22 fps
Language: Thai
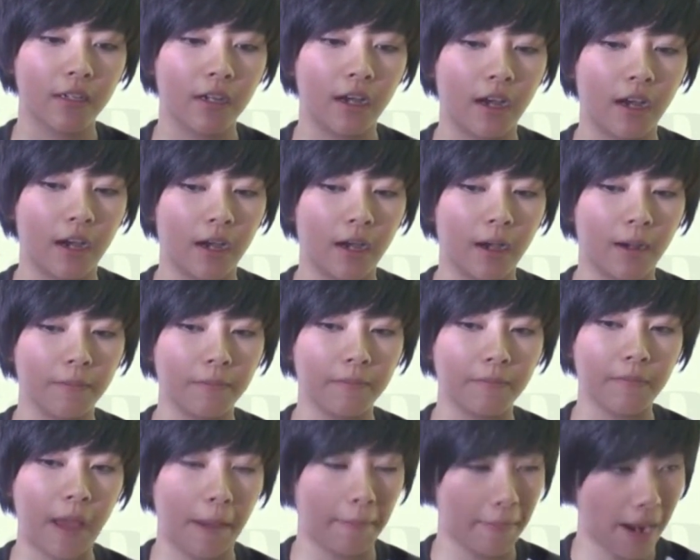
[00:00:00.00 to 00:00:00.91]
อ
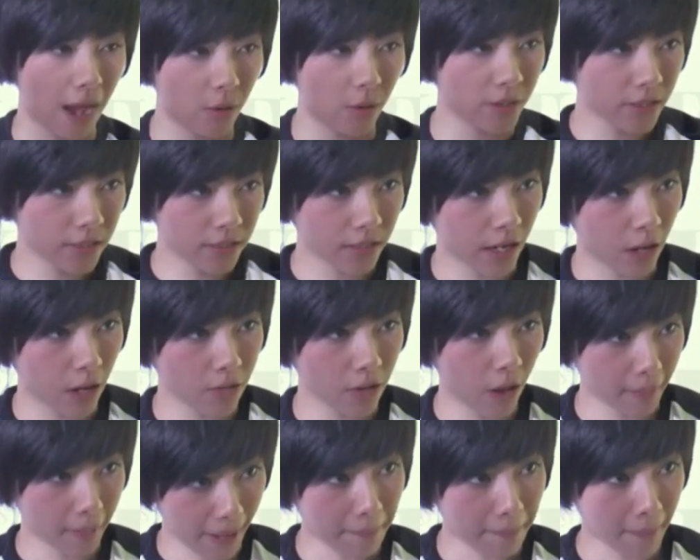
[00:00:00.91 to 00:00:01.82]
แบบเรานี่คือเขา
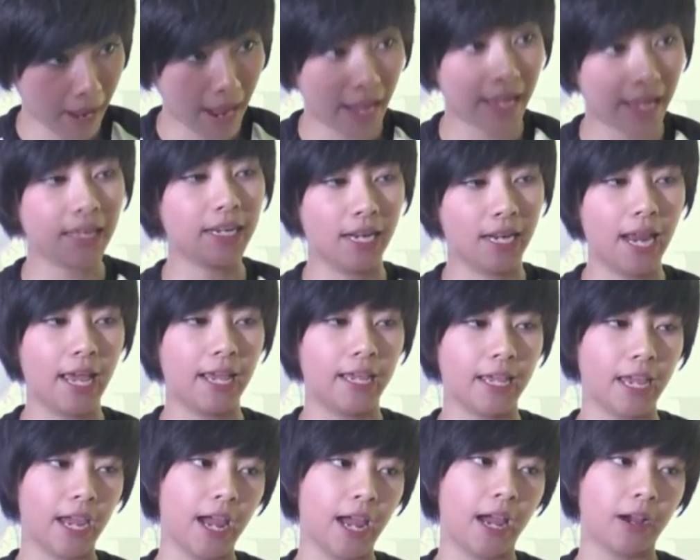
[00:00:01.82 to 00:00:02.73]
ยอมรับไหมหรืออะไร
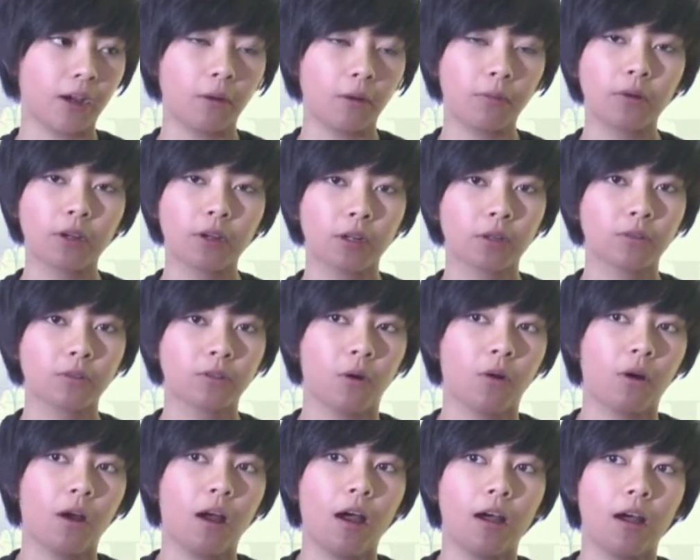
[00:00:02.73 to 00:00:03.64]
เงี้ยค่ะก็พูดกันต
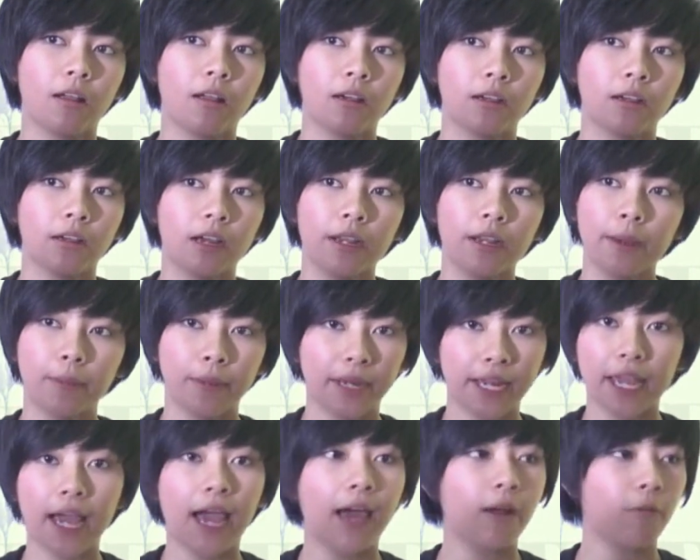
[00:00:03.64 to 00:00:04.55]
รงๆก็ก็เลยไม่
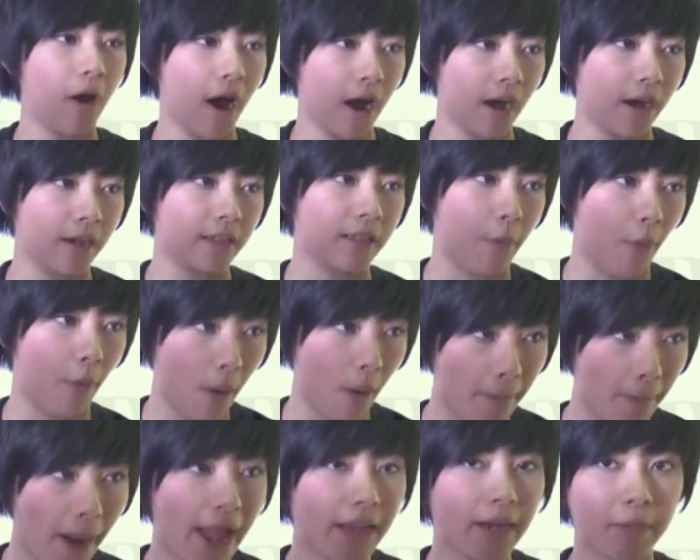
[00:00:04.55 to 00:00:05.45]
ได้คาดหวังแต่พอ
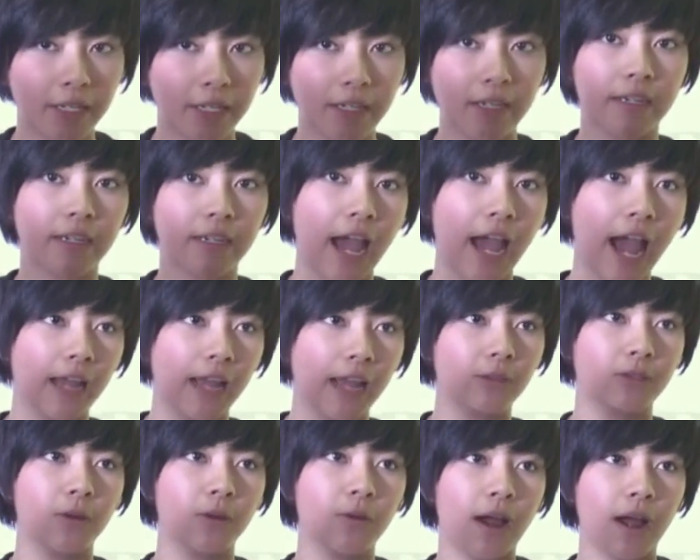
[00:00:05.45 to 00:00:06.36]
ไปเนี่ยมันเกินคาด
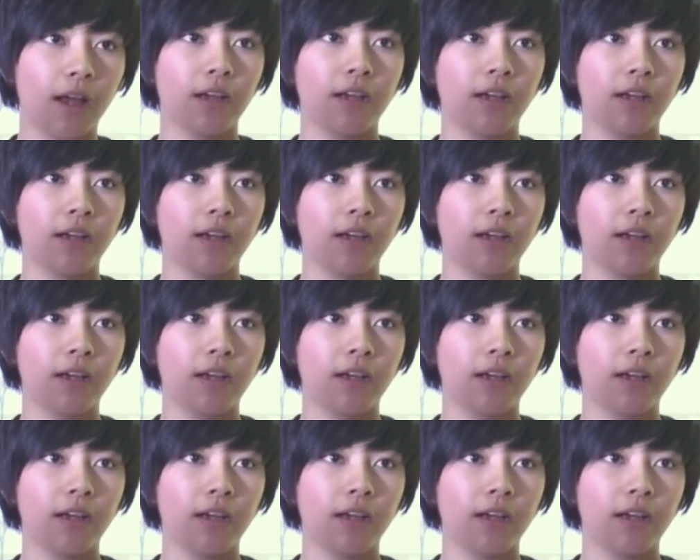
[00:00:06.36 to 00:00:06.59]
ตรงที่ว่า